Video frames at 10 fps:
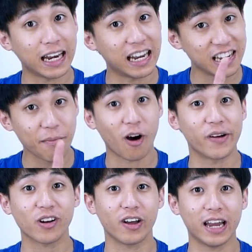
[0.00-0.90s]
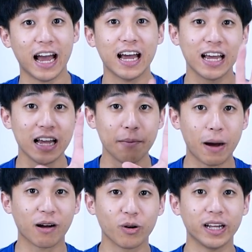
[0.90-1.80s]
ด้านอันนี้บอกไว้ก่อนนะ
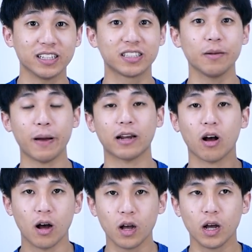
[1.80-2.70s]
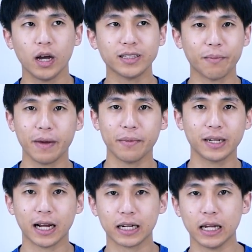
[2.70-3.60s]
บางคนอาจจะซื้อไปแล้วก็เอ้ยทำไม
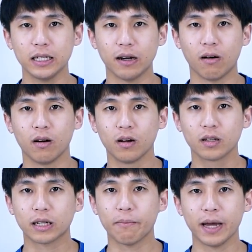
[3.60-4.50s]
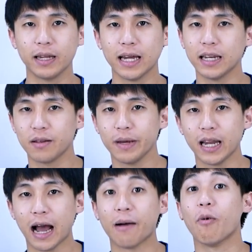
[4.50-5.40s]
มันดังด้านเดียวทำไมด้านนี้ไม่
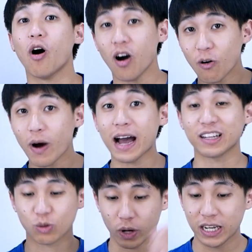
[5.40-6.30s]
ดังเพราะว่าตัว